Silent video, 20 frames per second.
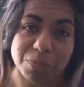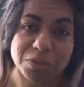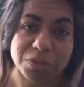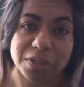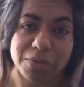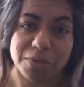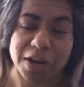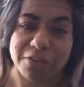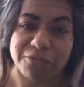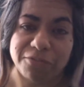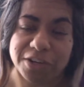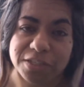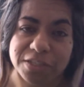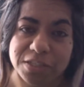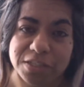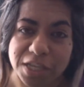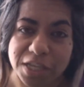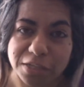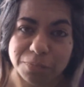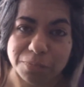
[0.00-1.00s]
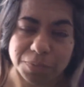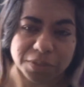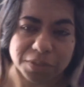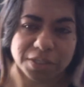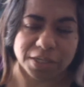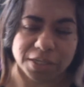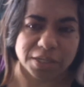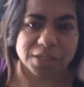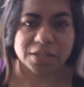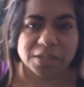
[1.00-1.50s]
en francés porque
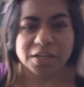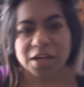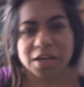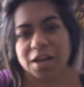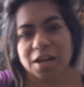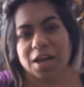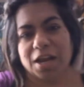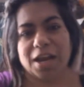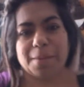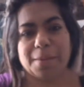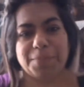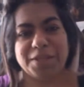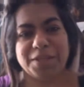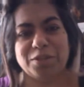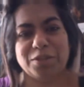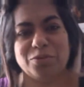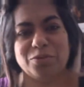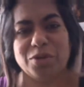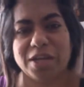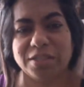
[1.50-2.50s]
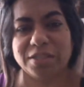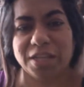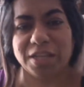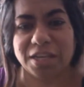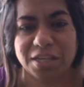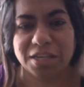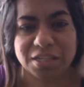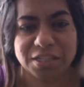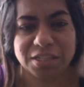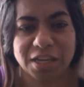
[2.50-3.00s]
la pintura se
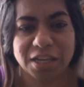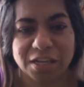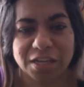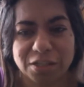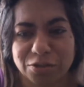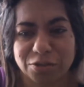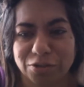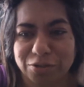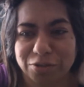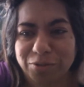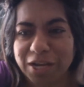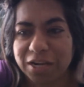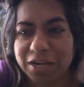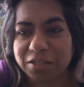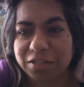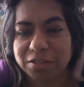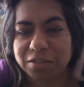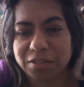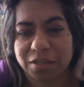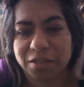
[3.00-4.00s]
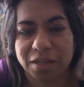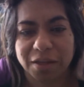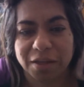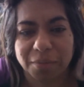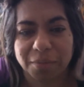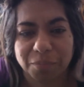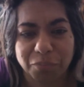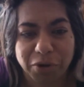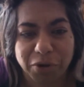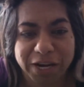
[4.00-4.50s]
inicia en esos lugares.
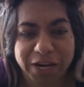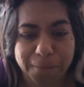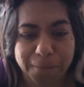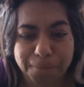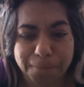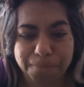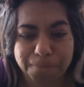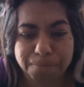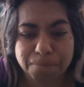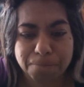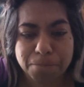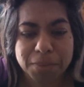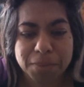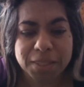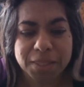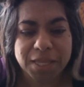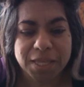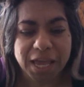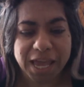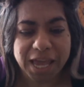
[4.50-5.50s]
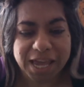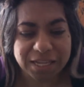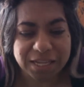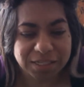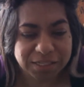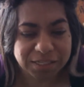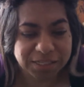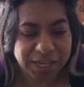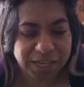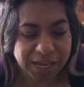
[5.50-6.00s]
Bueno,
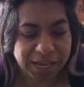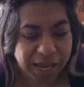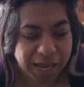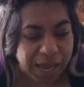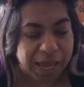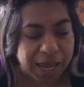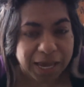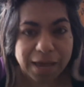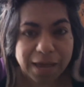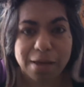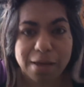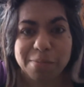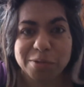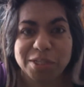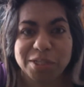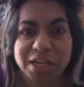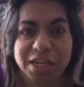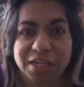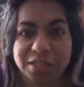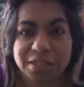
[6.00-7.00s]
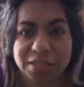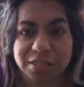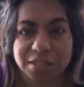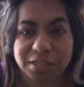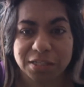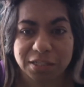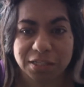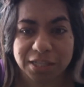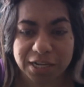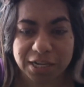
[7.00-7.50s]
este, ¿qué vamos a
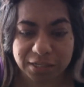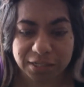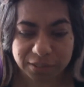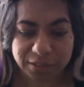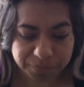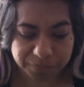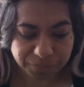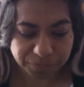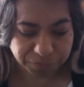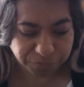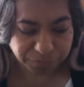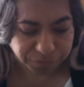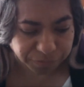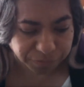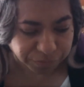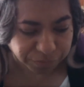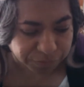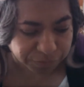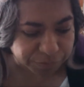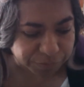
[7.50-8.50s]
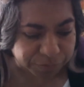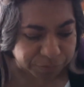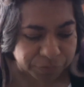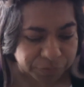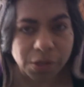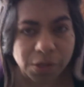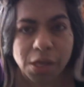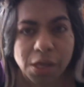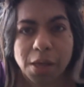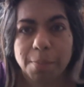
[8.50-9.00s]
necesitar?
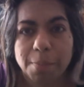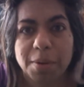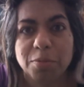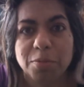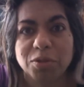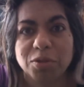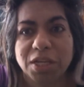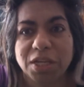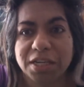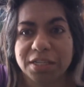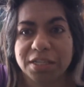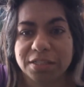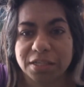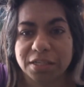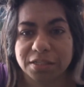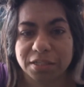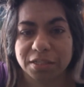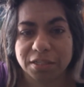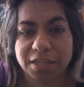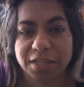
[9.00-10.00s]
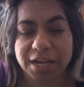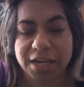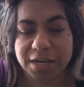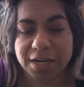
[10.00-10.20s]
Vamos a necesitar